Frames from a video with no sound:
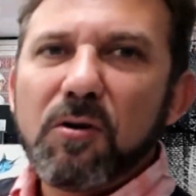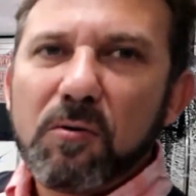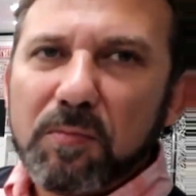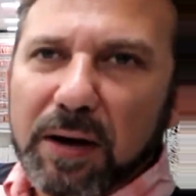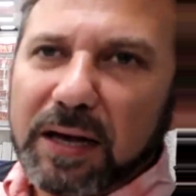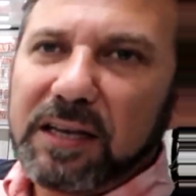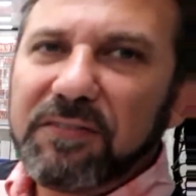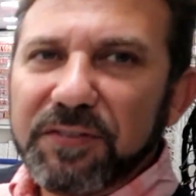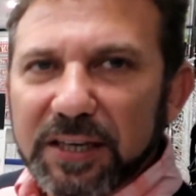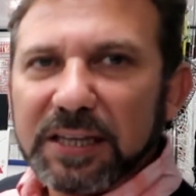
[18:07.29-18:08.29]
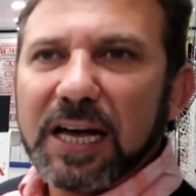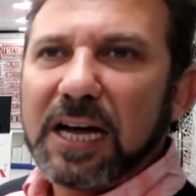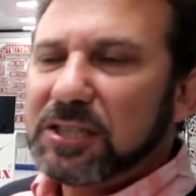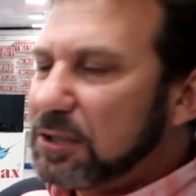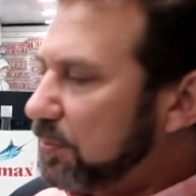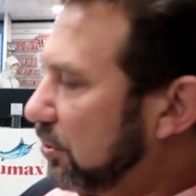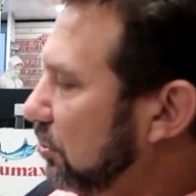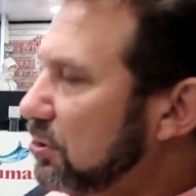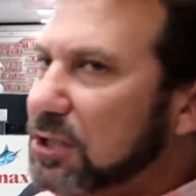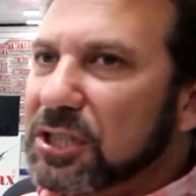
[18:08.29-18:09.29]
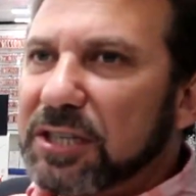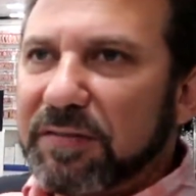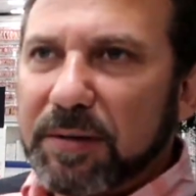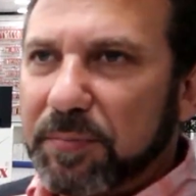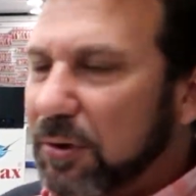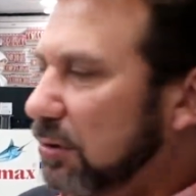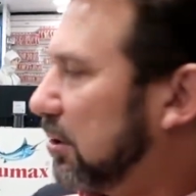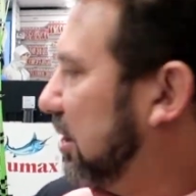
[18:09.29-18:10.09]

uma infinidade de produtos que já vem pronto,